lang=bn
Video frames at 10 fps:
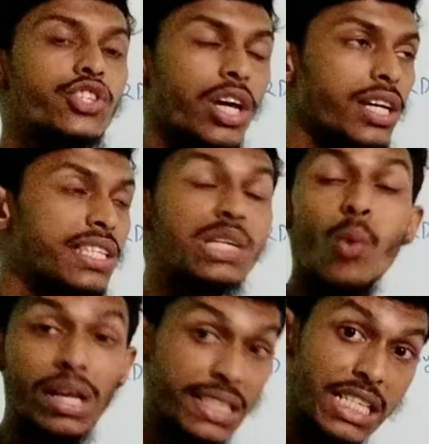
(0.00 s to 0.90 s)
যে সি
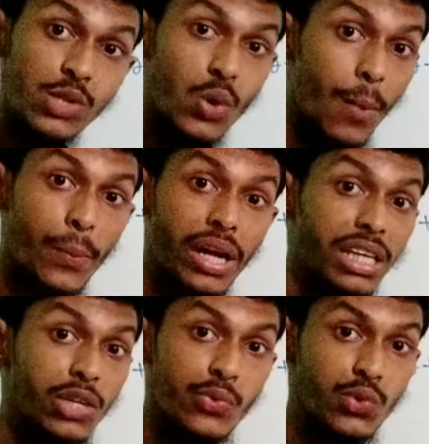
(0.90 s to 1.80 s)
ওয়ান সি টু আমরা
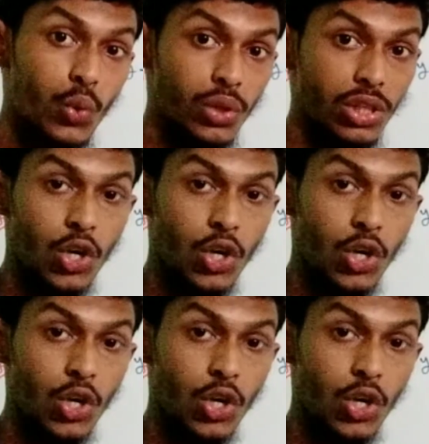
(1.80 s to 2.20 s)
কি ইউজ করি